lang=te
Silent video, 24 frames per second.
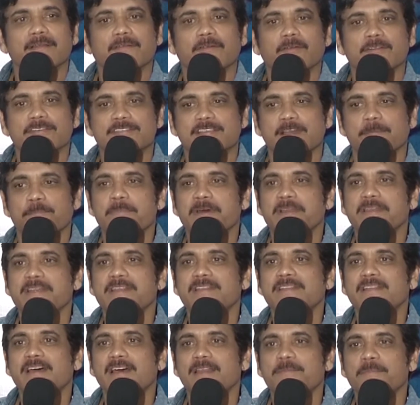ఒక
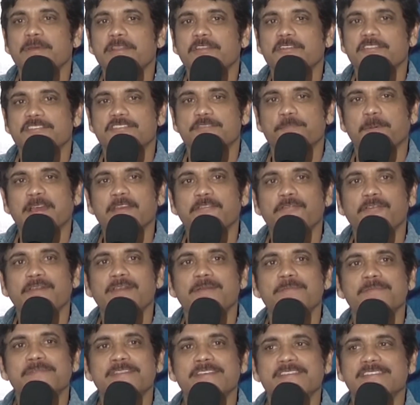సబ్మరీన్ దాని మీద ఒక స్పై
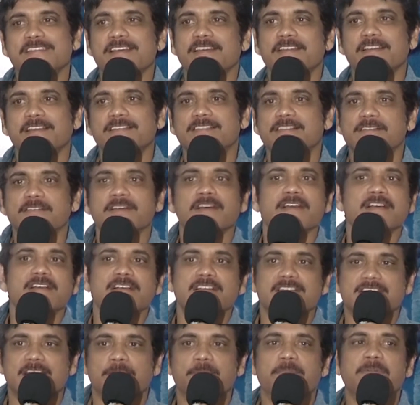ఫిల్మ్ తీశారు అసలు
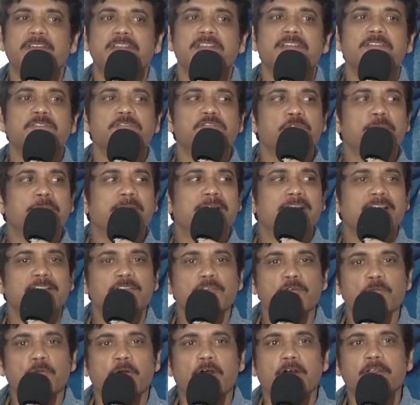సబ్మరీన్
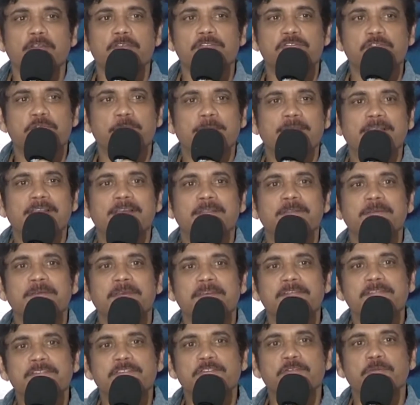చూపిలేదు వారు చూపిలేదు
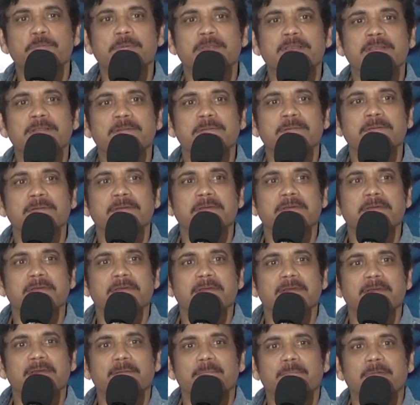ఏమీ చూపిలేదు
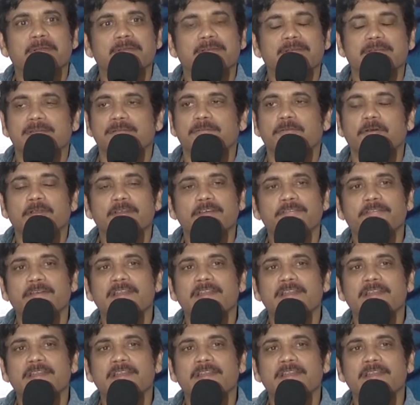బట్ వాట్ అ